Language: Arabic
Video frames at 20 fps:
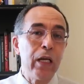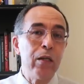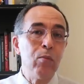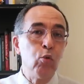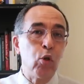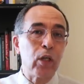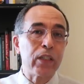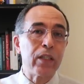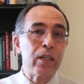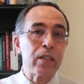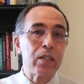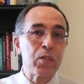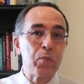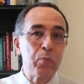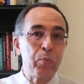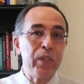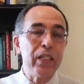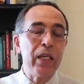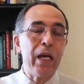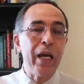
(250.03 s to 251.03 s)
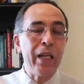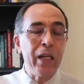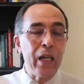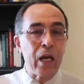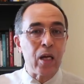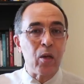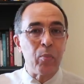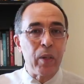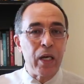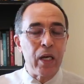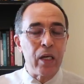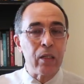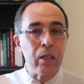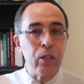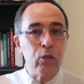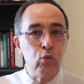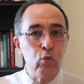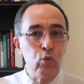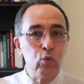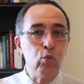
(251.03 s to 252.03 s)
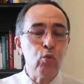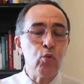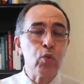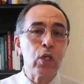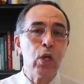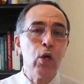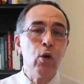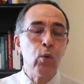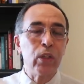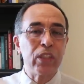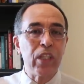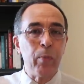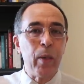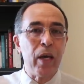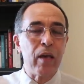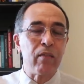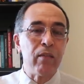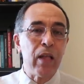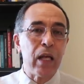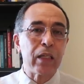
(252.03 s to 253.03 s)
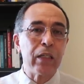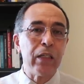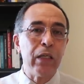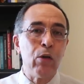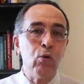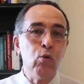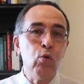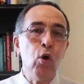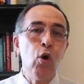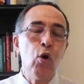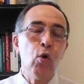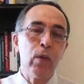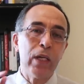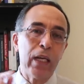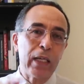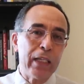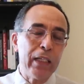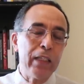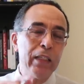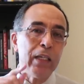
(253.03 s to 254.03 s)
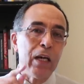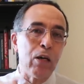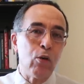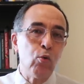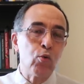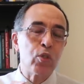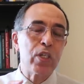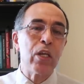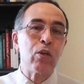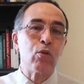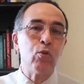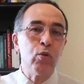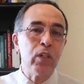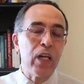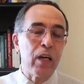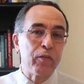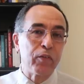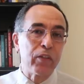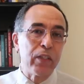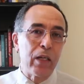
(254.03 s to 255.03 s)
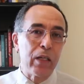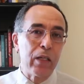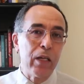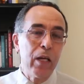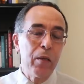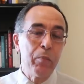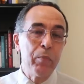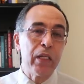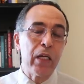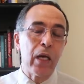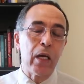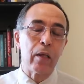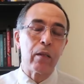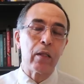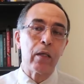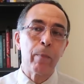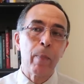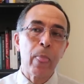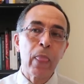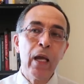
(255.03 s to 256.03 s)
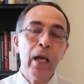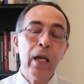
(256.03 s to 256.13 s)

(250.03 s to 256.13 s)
المختص بالاخبار نيوز وتبحث داخله ولكن ياهو سيكون افضل من هذا